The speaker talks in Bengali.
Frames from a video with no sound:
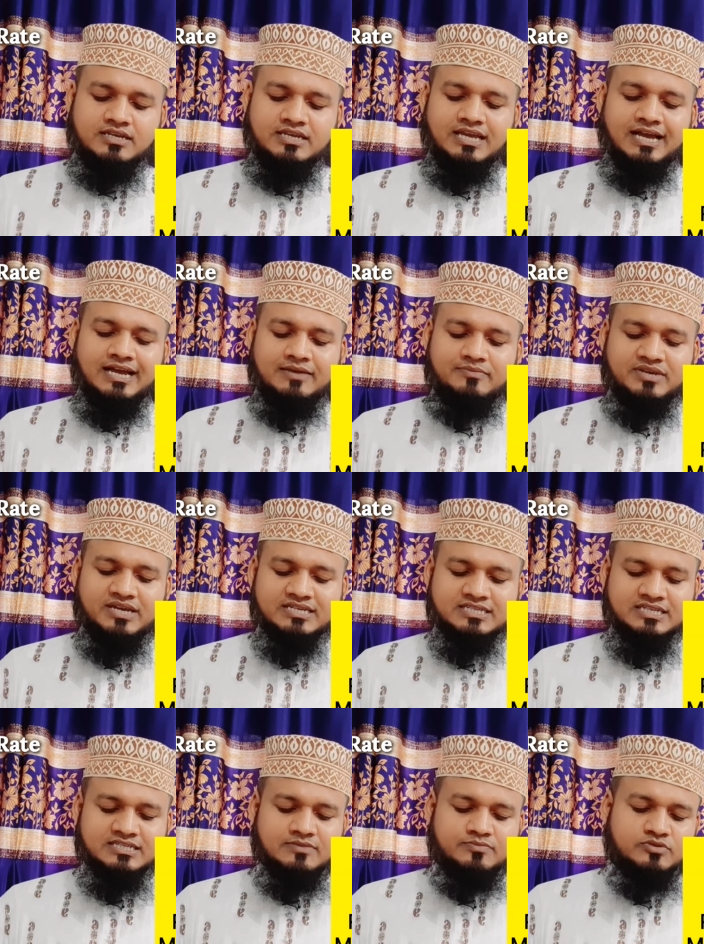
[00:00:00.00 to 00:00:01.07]
রিয়া এমি
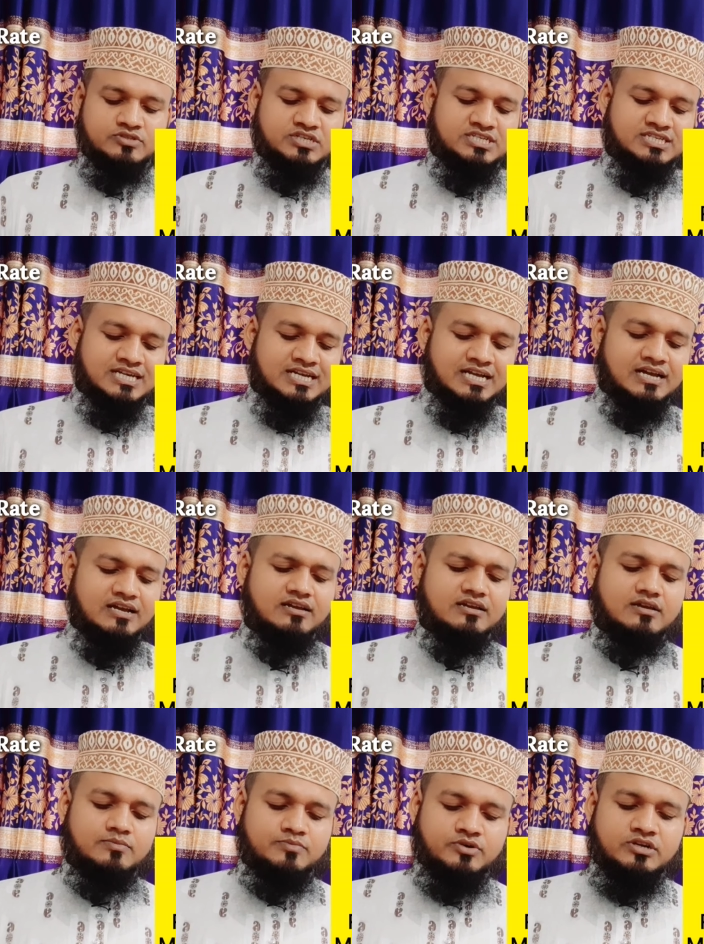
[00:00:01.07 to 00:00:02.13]
এক্সচেঞ্জে পঁচিশ টাকা
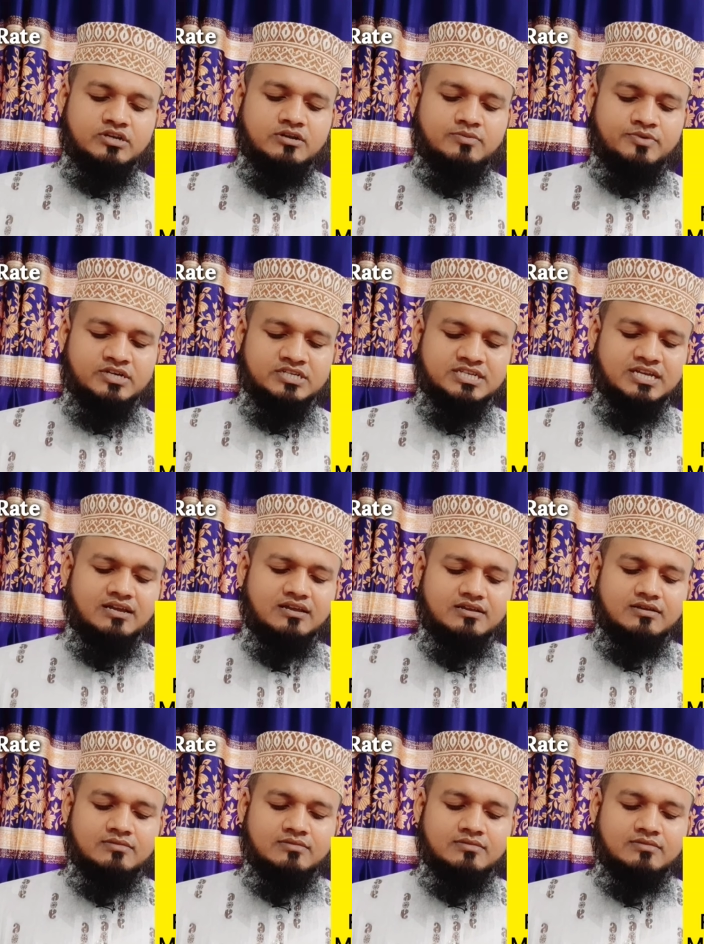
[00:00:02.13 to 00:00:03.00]
পনেরো পয়সা